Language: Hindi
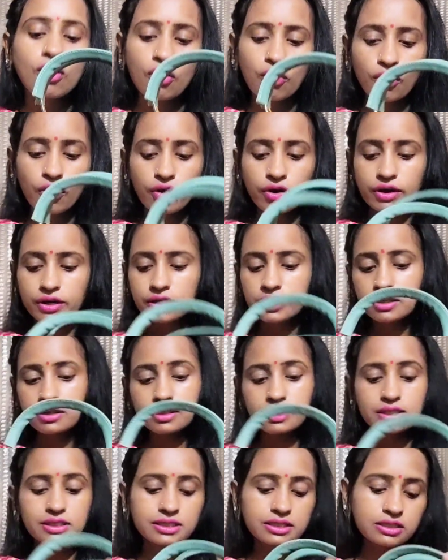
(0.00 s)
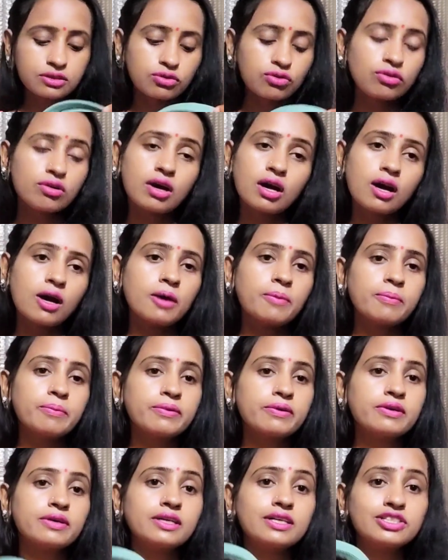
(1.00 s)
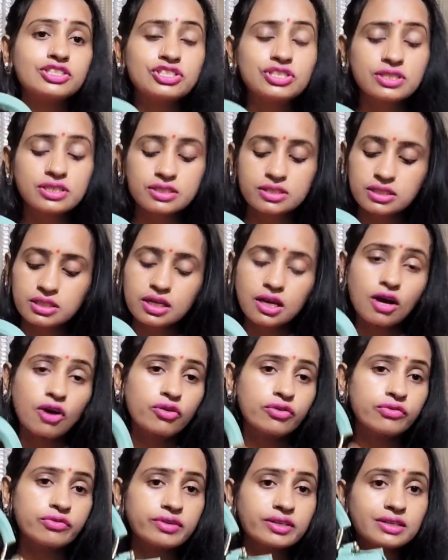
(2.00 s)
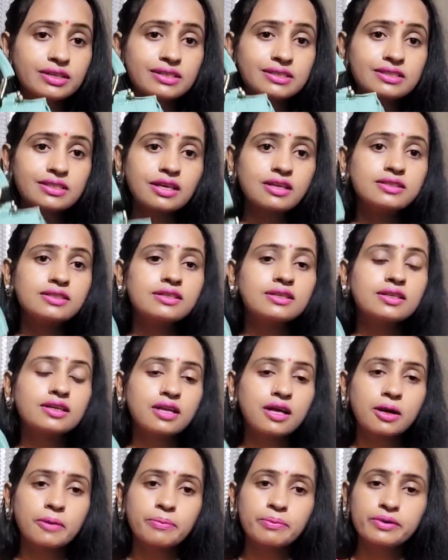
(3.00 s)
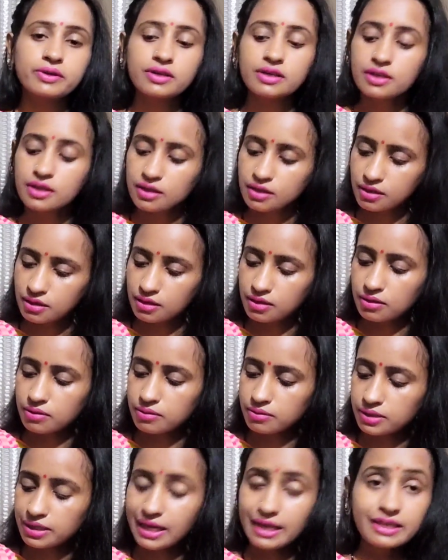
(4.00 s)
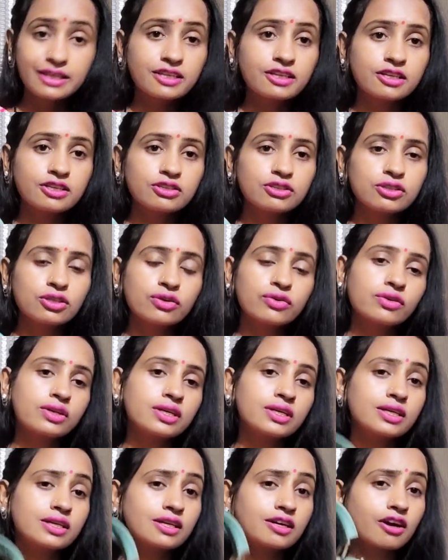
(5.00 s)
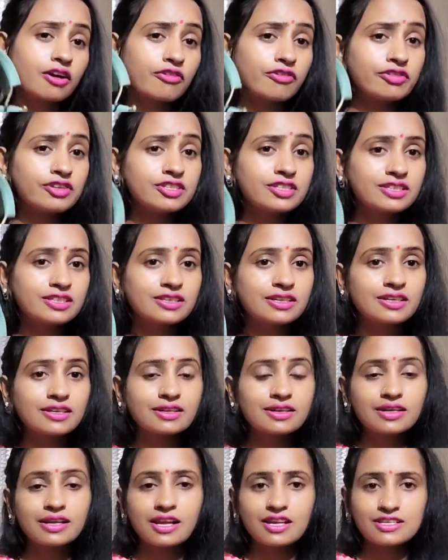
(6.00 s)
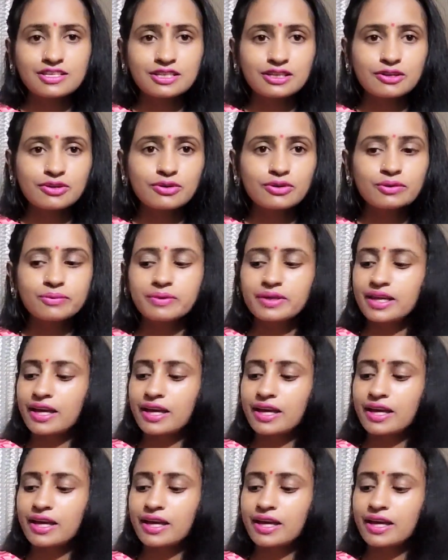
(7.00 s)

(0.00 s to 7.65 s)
और इसको आप अच्छे से आउटफिट के साथ अगर आप कैरी करते हो ना ये काफ़ी ज़्यादा क्लासिक लुक भी